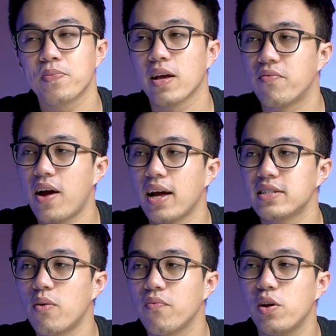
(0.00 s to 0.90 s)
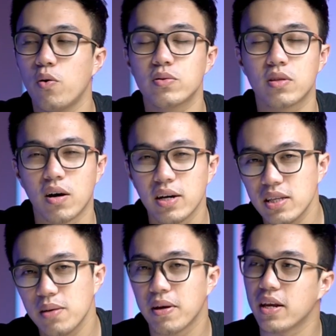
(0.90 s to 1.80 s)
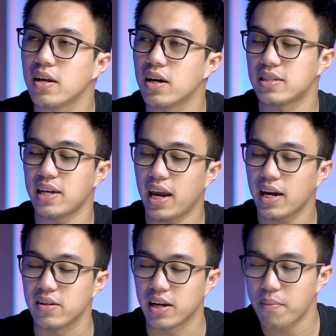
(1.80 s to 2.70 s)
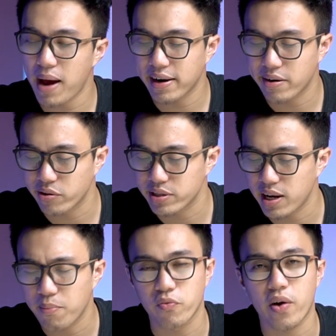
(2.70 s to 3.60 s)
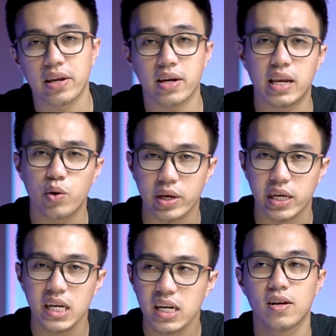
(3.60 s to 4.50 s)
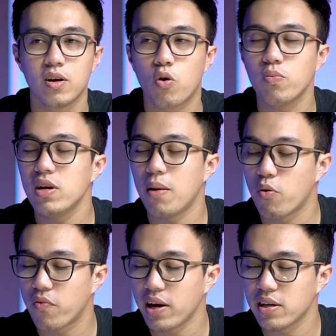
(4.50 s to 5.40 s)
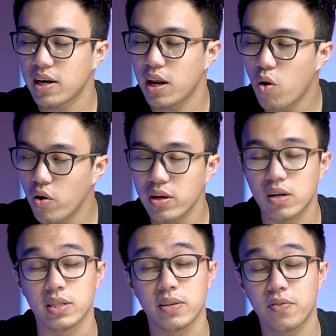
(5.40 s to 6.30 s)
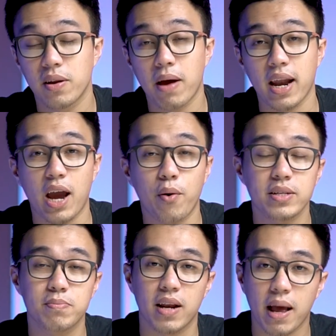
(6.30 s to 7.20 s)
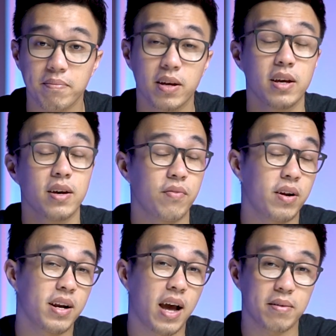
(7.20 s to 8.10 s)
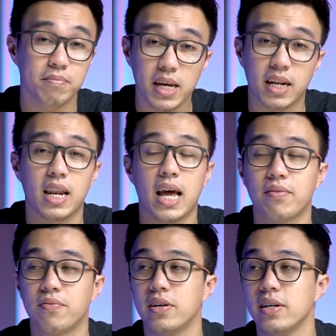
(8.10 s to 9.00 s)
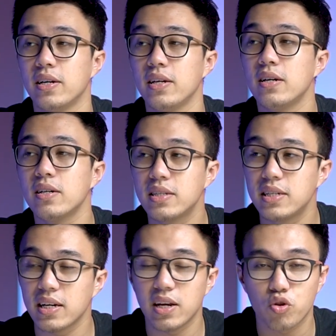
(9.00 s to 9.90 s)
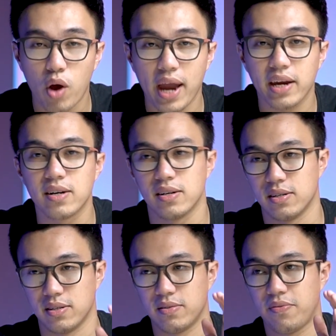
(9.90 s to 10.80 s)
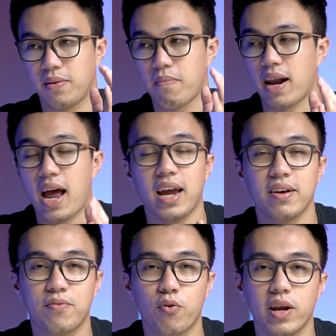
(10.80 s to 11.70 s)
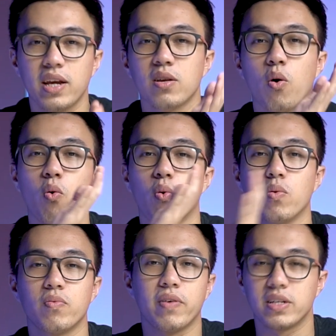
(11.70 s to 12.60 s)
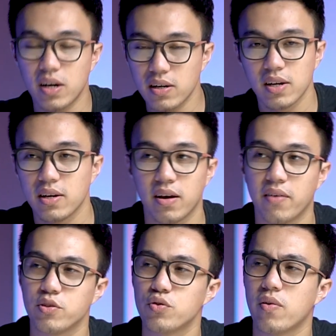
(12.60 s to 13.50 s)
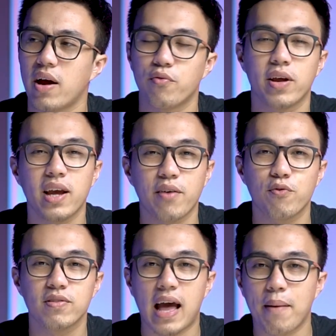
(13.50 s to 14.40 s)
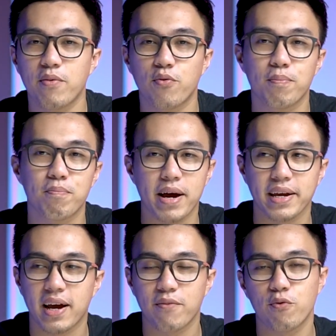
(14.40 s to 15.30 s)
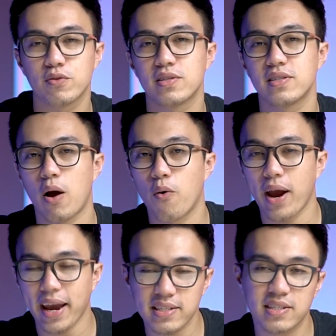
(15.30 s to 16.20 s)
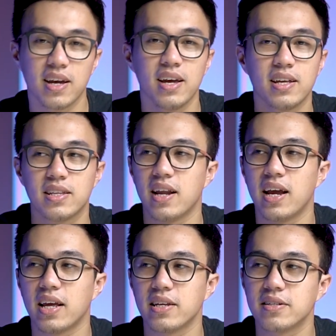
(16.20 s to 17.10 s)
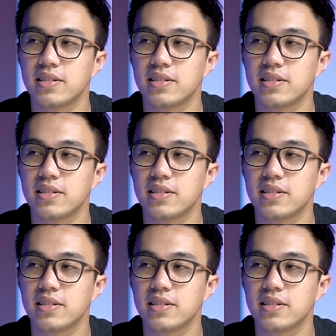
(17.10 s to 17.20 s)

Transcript: Và trong video tới thì mình à, sẽ gửi đến các bạn đó chính là một vài những cái lưu ý cũng như là một vài những cái lỗi ở trên phiên bản iOS 15 và đặc biệt là với những chiếc điện thoại ở phiên bản iPhone X đổ về trước à, ví dụ như iPhone X, iPhone 8, iPhone 7, iPhone 6s thì đây là những